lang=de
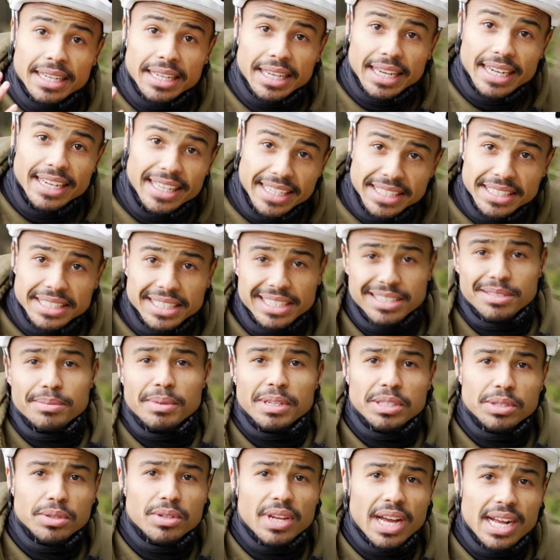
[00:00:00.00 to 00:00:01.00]
Klingt
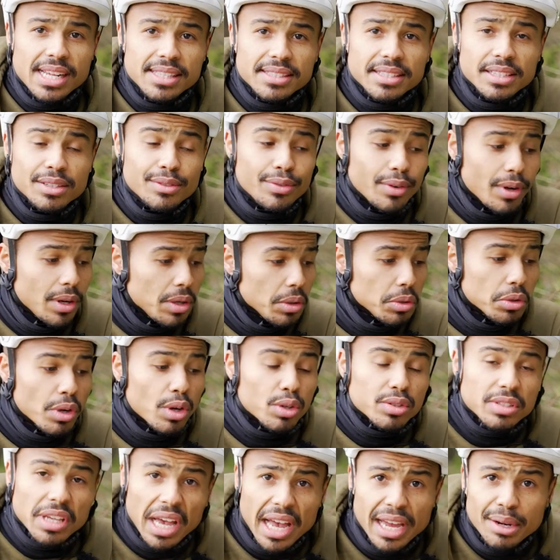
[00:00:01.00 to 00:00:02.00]
erstmal total sinnvoll und
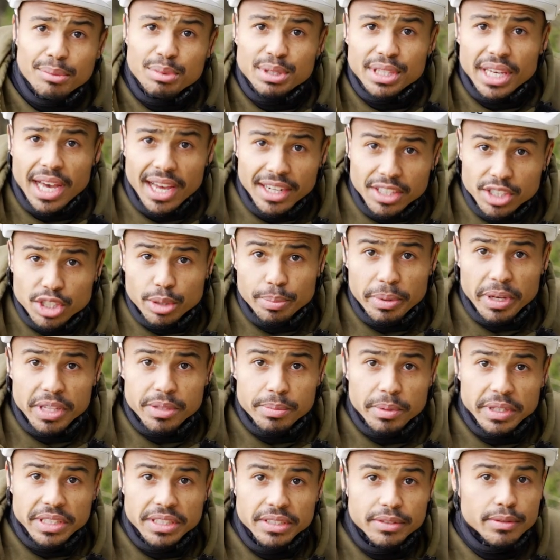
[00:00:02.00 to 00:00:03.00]
aus rein mechanischer
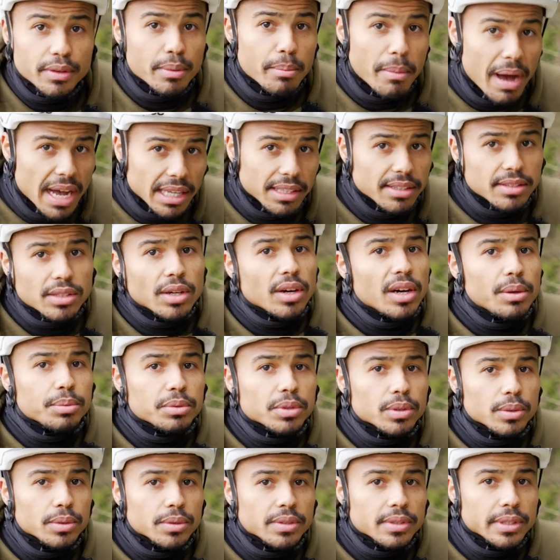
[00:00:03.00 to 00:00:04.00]
Perspektive macht es auch
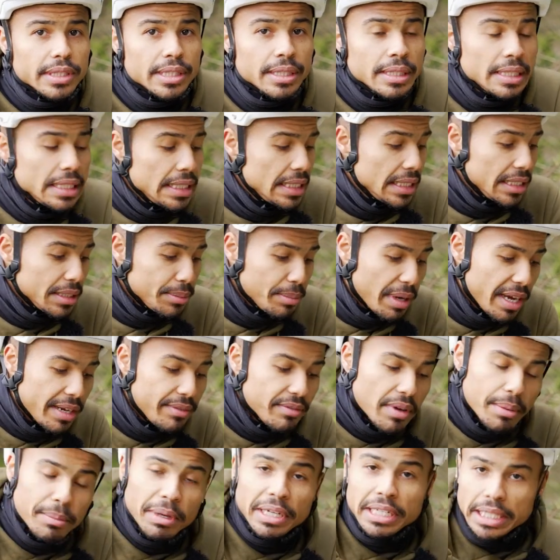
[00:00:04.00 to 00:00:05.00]
absolut Sinn. Ich meine,
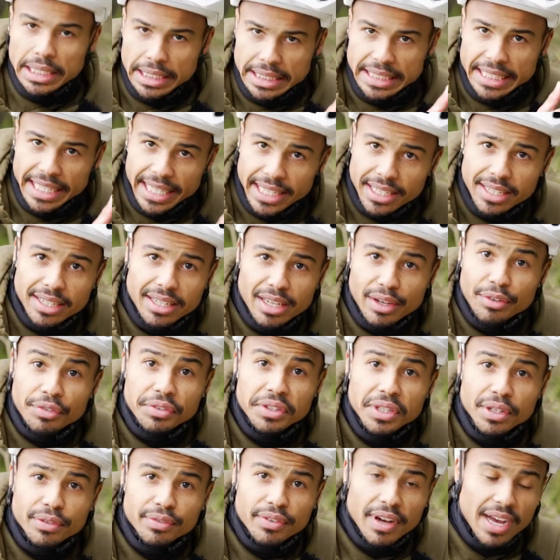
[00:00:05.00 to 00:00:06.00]
wenn man in jede der
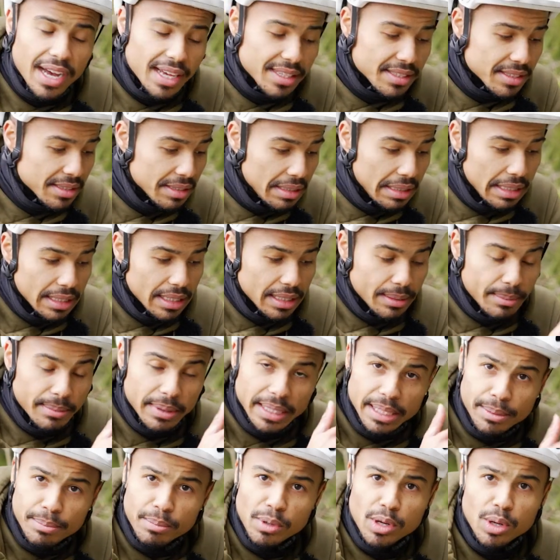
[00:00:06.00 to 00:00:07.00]
vier Phasen
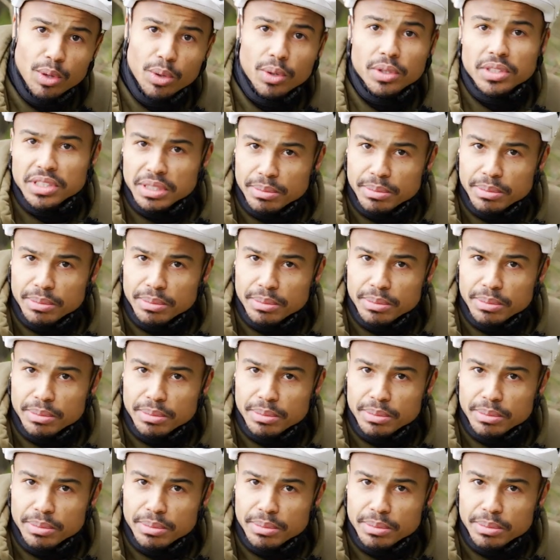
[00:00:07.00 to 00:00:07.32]
im Lot